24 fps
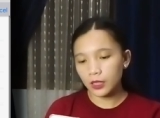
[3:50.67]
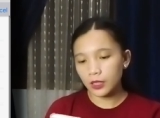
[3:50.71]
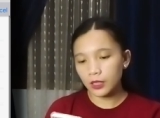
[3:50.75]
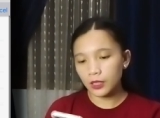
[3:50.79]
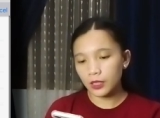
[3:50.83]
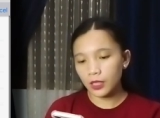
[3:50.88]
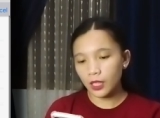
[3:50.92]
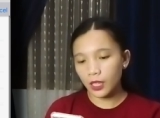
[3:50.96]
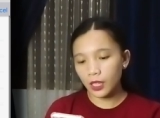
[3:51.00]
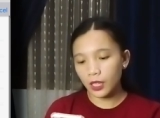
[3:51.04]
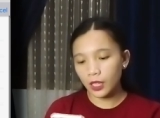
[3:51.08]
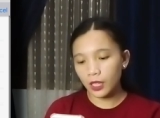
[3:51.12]

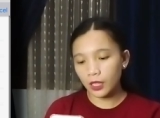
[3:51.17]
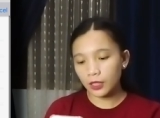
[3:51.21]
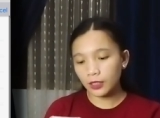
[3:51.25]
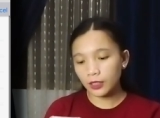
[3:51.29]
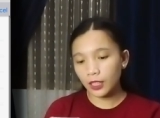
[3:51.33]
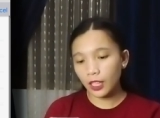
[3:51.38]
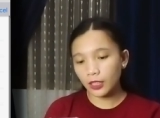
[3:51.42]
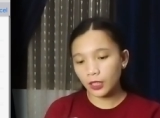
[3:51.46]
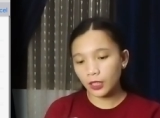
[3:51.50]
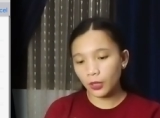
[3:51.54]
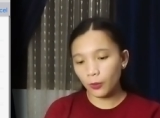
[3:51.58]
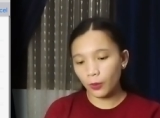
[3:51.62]
ng
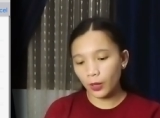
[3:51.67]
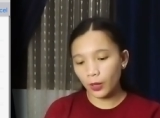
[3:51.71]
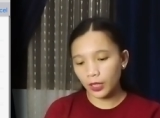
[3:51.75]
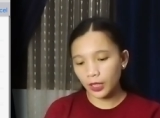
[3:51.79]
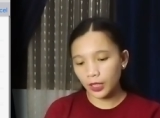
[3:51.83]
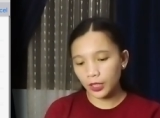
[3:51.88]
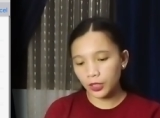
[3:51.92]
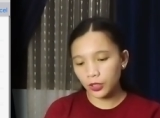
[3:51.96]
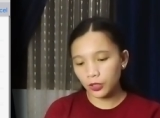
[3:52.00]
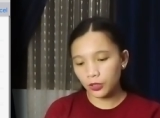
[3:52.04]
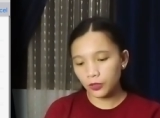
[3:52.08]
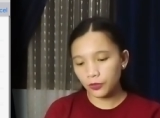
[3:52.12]

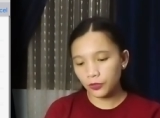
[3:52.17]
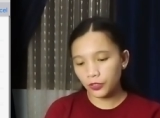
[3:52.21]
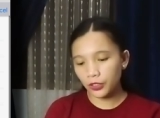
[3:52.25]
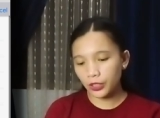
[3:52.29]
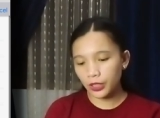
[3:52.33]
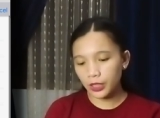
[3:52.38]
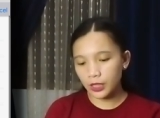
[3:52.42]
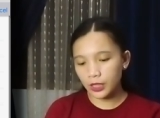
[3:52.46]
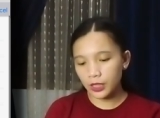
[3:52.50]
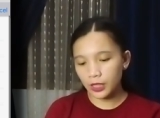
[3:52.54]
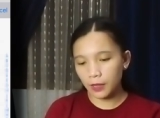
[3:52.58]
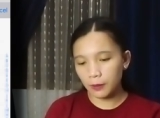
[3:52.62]
tatawagan nyo. For
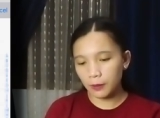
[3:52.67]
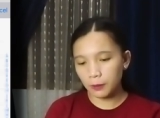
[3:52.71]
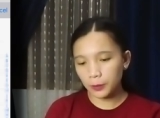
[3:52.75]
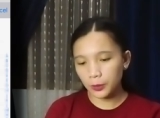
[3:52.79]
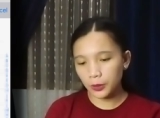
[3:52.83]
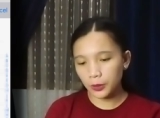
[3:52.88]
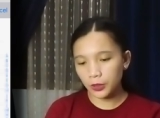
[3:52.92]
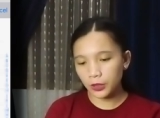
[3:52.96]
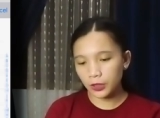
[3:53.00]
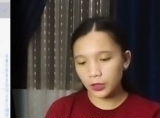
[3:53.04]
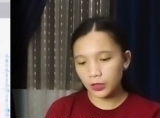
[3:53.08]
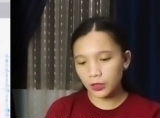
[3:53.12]

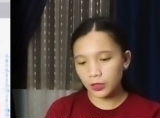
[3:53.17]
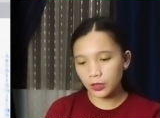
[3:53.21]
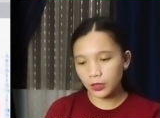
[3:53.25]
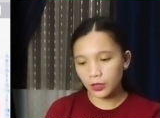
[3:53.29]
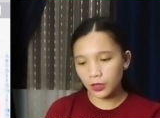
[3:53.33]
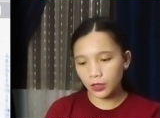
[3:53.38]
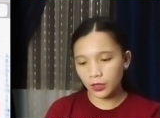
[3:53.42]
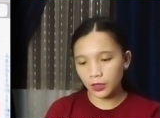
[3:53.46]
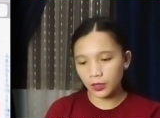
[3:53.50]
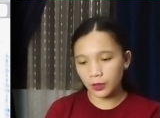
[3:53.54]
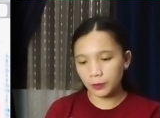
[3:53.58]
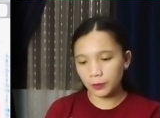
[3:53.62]
example,
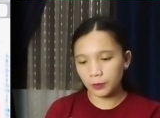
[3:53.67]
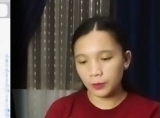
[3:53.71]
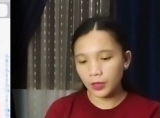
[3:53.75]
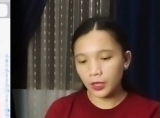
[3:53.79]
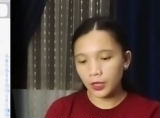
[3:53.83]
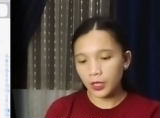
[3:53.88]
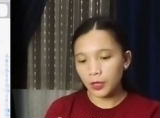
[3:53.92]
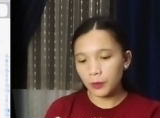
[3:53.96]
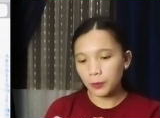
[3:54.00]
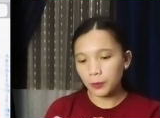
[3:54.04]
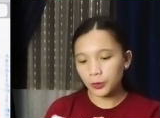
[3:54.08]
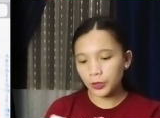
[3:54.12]
um,
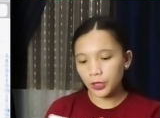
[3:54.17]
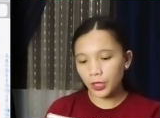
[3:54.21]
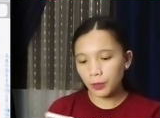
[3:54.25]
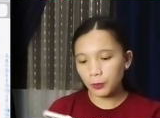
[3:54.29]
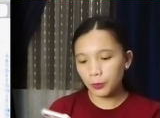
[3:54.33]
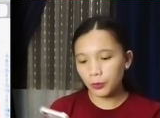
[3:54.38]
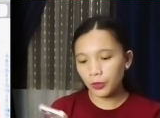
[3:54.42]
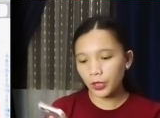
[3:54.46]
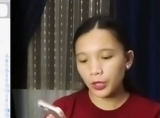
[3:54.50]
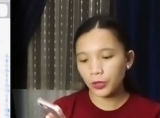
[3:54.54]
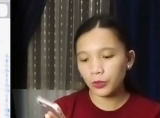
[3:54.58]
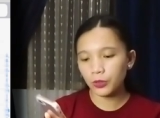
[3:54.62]
punta
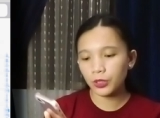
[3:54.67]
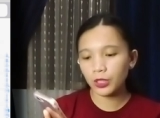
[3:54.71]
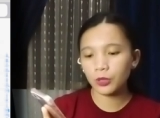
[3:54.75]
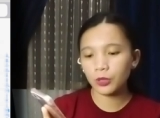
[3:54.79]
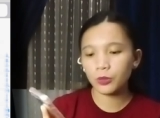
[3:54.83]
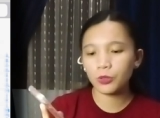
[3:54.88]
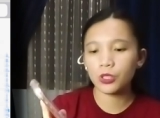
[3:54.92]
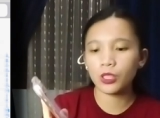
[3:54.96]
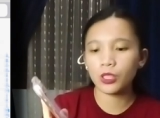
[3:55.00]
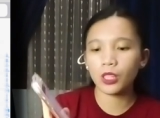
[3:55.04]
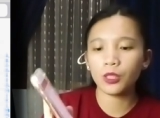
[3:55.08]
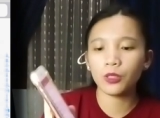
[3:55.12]
po kayo
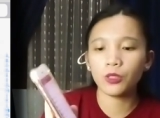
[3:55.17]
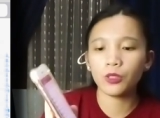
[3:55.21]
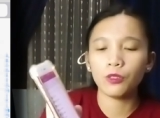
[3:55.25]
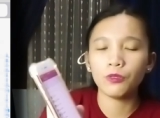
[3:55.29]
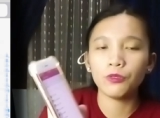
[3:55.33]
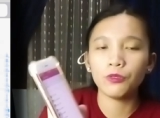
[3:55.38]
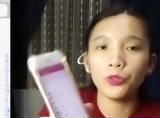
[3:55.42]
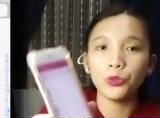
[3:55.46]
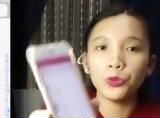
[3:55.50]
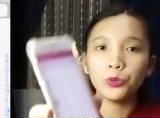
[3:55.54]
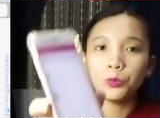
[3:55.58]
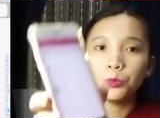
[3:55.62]
dito sa ano,
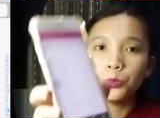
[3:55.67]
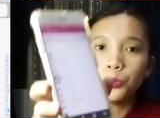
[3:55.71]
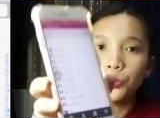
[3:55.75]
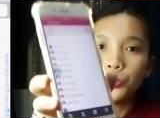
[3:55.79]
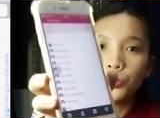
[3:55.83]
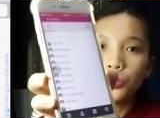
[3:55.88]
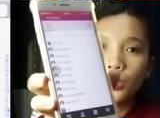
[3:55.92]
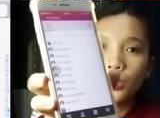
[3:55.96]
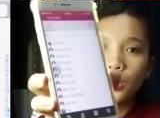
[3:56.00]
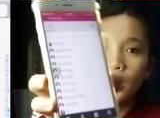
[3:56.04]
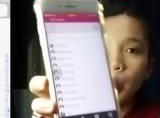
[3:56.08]
phone book.